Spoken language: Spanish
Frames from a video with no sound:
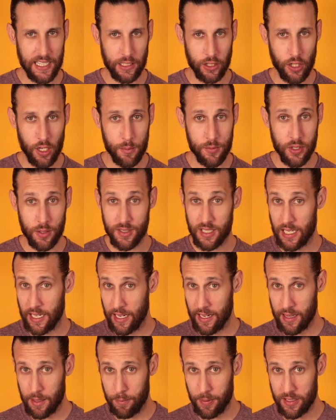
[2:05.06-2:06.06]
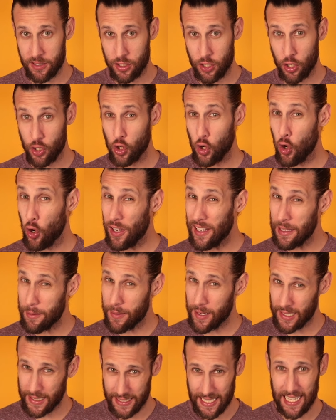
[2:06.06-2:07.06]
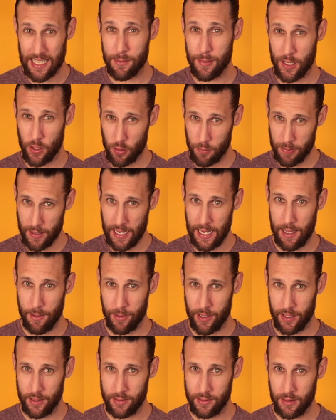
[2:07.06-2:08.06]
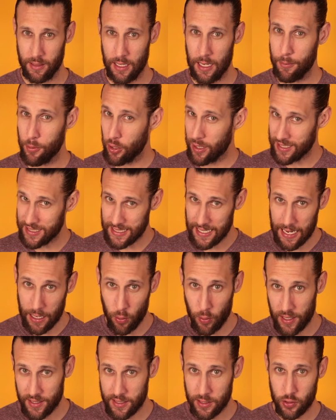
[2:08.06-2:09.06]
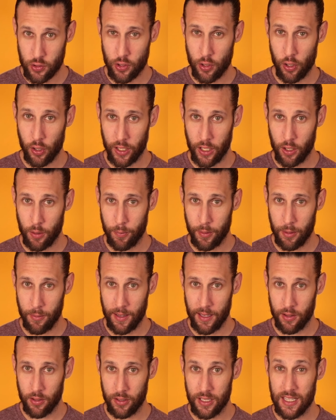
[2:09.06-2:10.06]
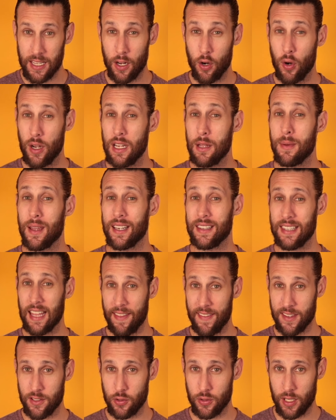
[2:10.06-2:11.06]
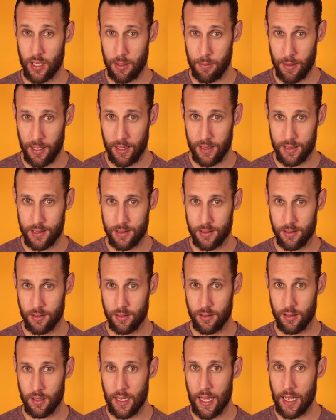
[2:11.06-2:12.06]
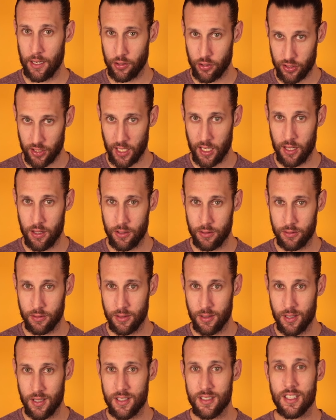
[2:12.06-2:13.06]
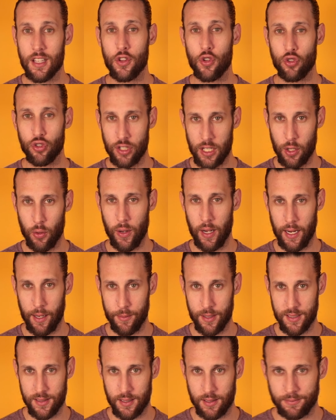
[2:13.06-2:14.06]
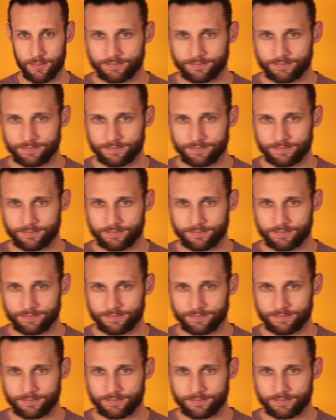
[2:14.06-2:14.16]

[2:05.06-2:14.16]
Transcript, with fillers: de que Thompson saliera de prisión con libertad bajo palabra, abrió las jaulas de su zoológico privado y dejó en libertad a sus animales. Acto seguido, se dio un tiro en la cabeza.